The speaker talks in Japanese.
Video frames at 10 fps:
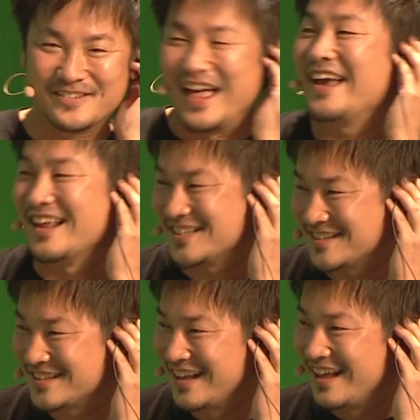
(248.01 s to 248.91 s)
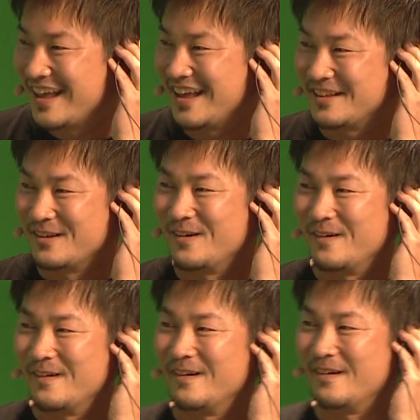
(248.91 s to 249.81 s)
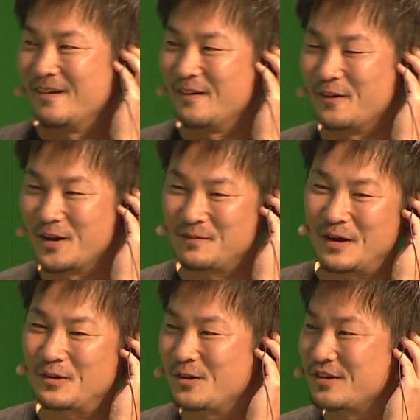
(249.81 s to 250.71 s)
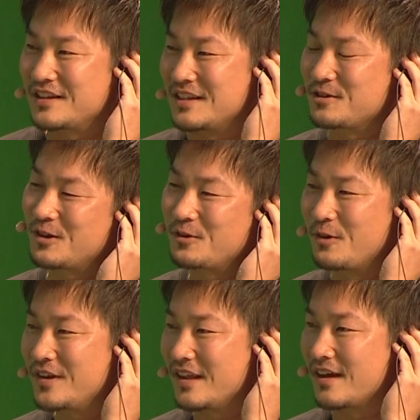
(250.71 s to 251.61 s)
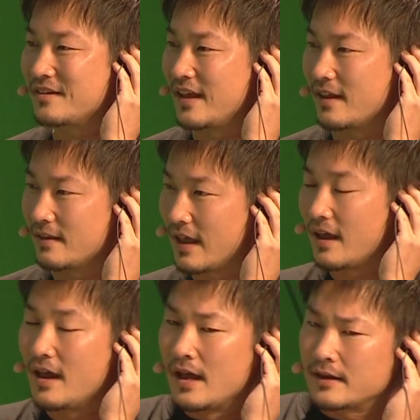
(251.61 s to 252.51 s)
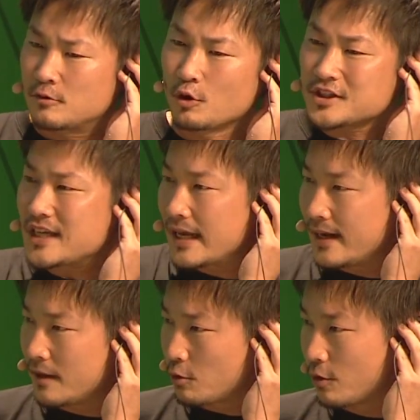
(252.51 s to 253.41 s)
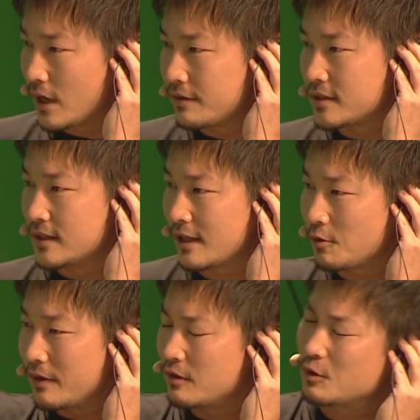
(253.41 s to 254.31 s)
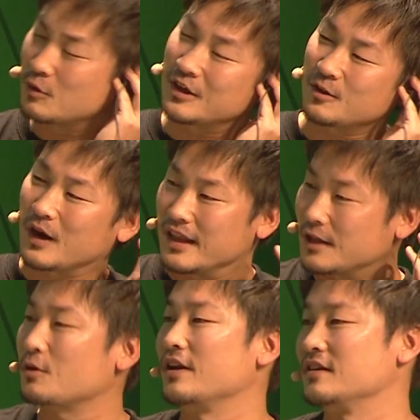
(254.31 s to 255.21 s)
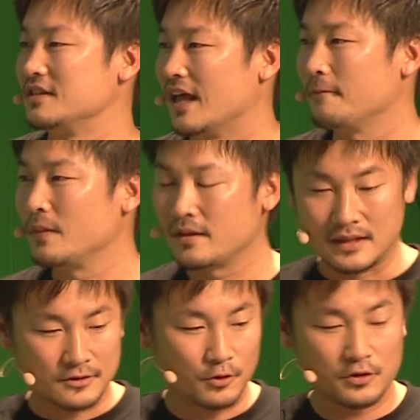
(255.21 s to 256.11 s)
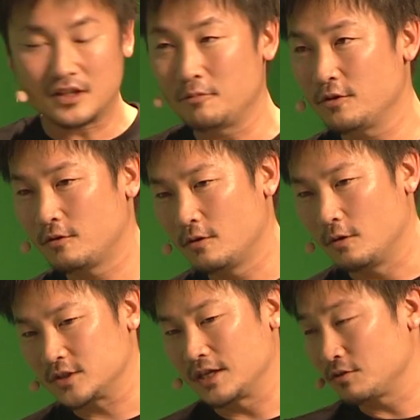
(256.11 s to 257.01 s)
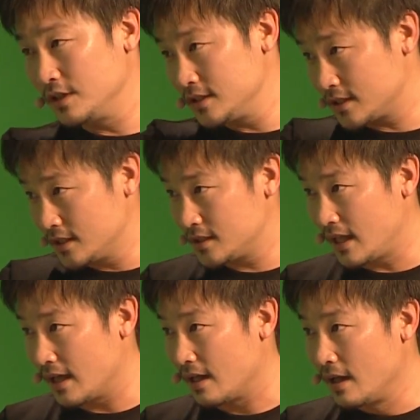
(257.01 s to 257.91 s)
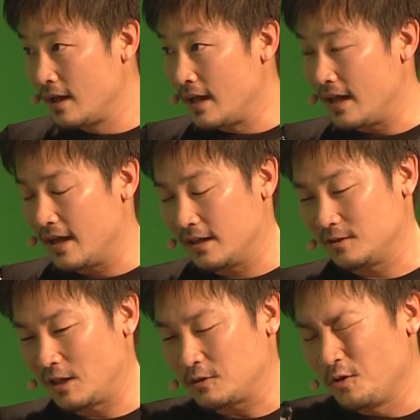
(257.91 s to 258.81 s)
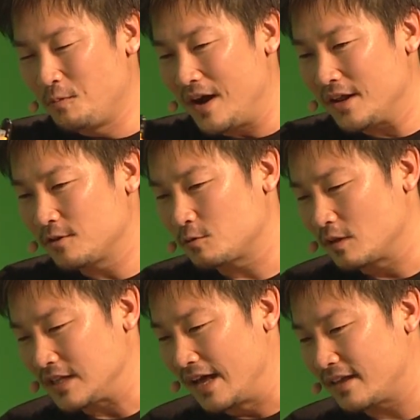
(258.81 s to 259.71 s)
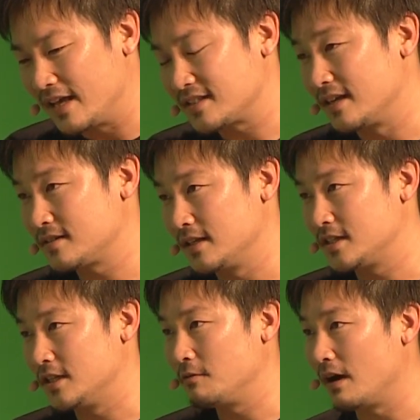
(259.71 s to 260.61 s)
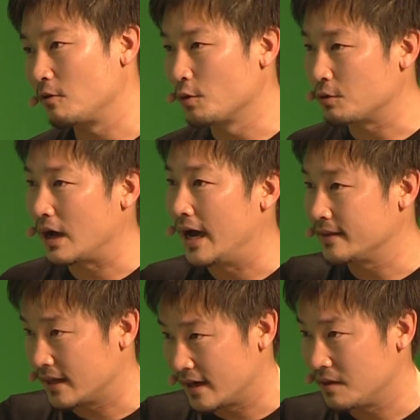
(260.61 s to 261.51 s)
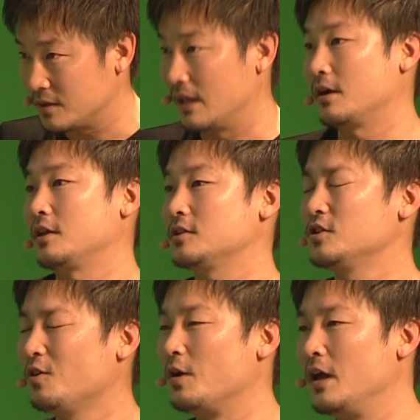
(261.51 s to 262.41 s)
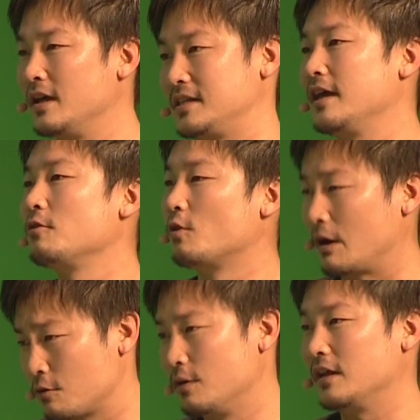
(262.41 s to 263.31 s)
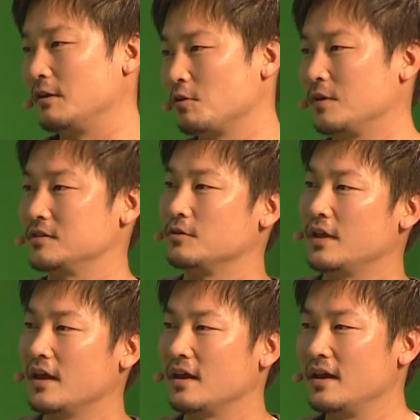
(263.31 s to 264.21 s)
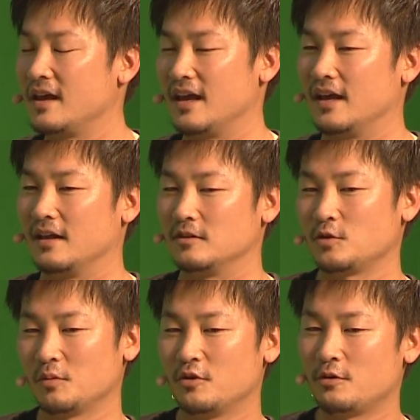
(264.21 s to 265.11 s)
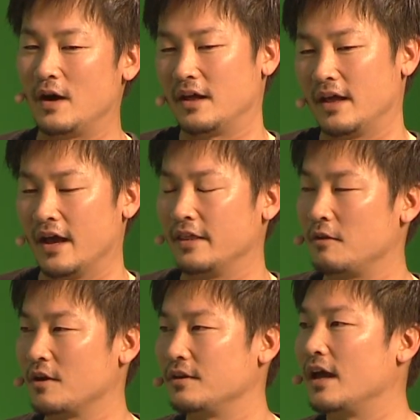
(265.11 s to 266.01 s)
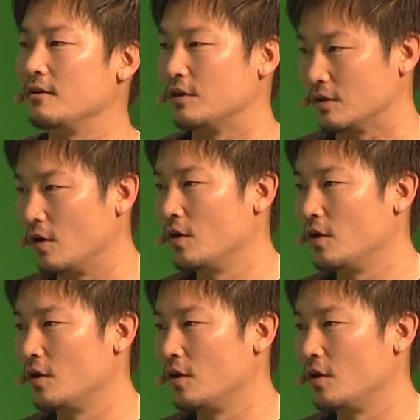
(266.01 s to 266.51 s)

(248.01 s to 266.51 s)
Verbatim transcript: ないです。えっと今のところですね、そういったことが起きてなくて、で取っちゃいけないところがあるんですね。例えば茎とか枝とかですね。でそういったものをちゃんと認識して、えー、でその周りの半径さんセンチにはロボットが入っていかないみたいな形の制御を加えておりますので、えー、そういったものはあなるべくないようにと